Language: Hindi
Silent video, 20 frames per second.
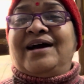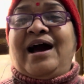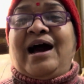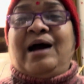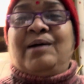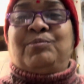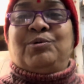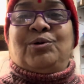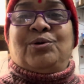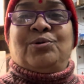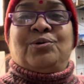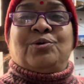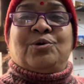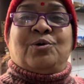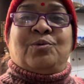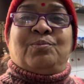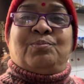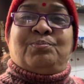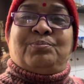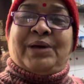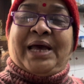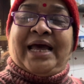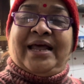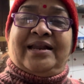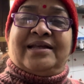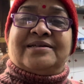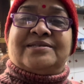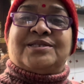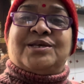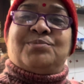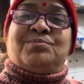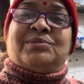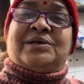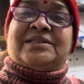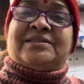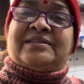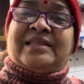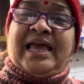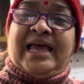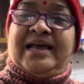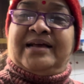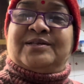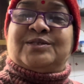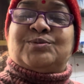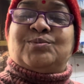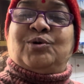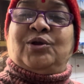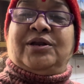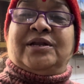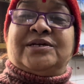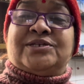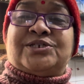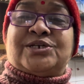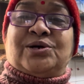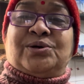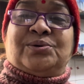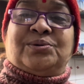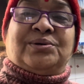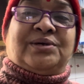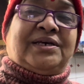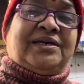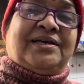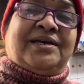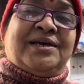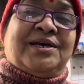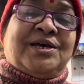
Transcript: आप लोगों को पहले से मैं थैंक्स बोलना चाहूँगी